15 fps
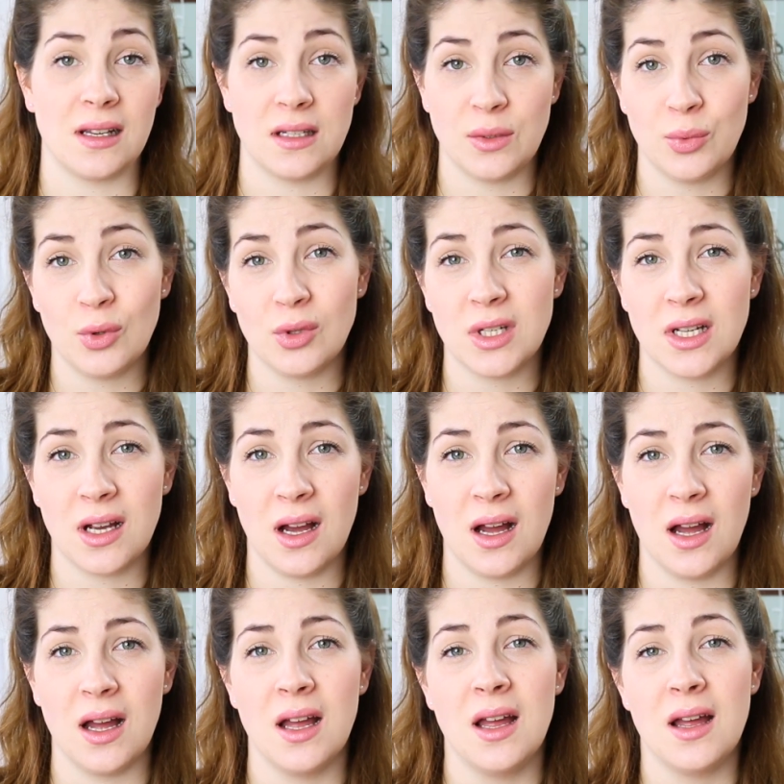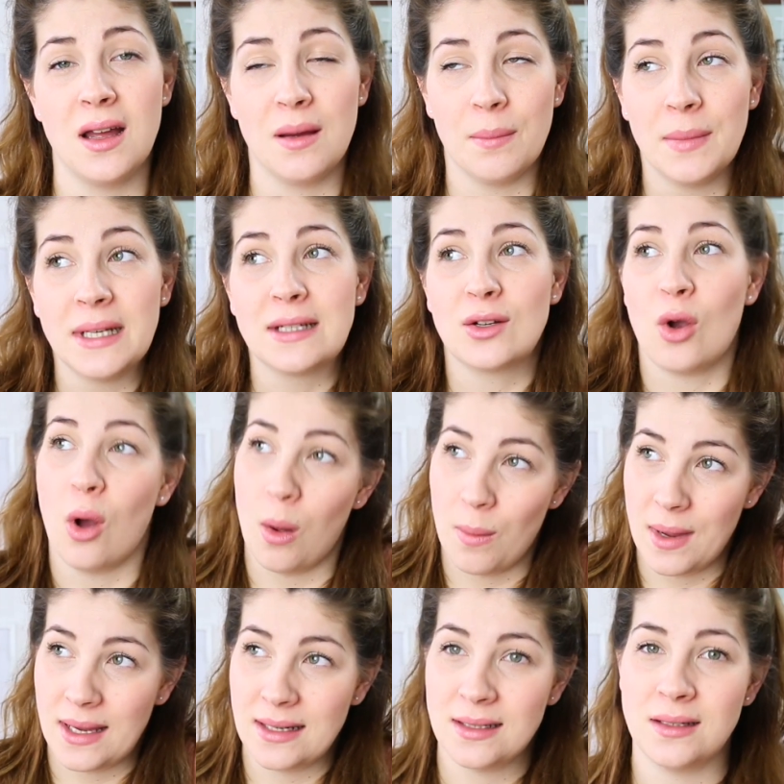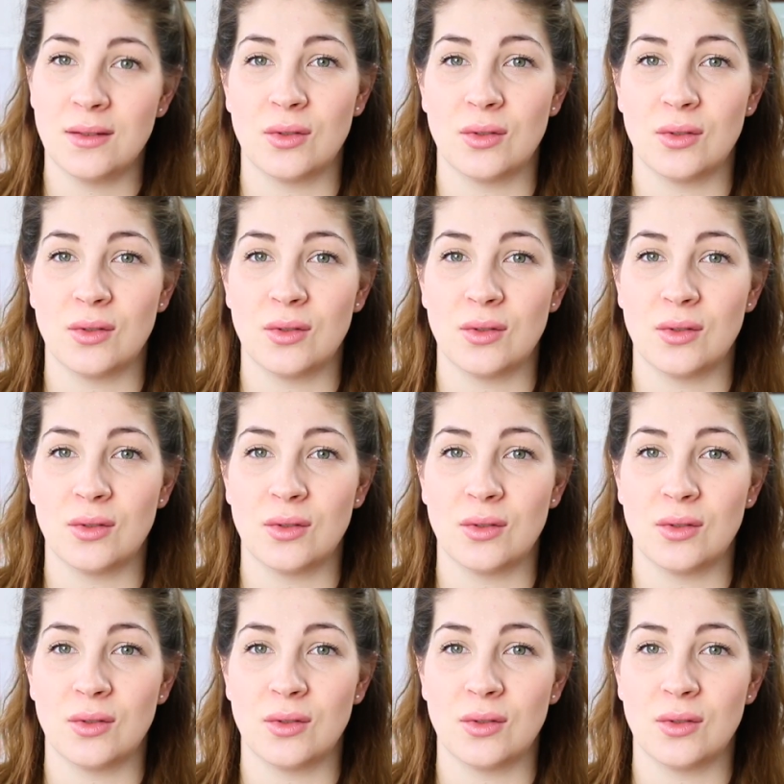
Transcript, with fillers: Antibiotika mitkommen.